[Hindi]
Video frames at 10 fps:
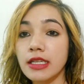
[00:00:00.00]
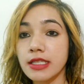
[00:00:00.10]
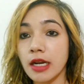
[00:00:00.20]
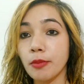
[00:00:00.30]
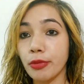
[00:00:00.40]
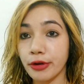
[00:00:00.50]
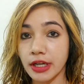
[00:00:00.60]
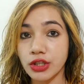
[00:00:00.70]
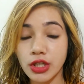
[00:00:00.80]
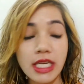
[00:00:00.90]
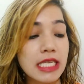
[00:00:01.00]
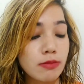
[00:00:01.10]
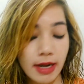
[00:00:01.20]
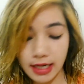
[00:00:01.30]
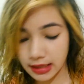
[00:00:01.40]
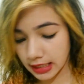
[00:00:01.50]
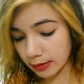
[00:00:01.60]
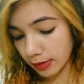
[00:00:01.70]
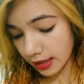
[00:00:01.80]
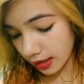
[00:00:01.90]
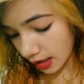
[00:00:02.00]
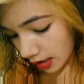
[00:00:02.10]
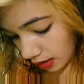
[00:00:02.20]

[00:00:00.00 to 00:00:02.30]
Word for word: एंड सन प्रोटेक्शन इस बार का थीम है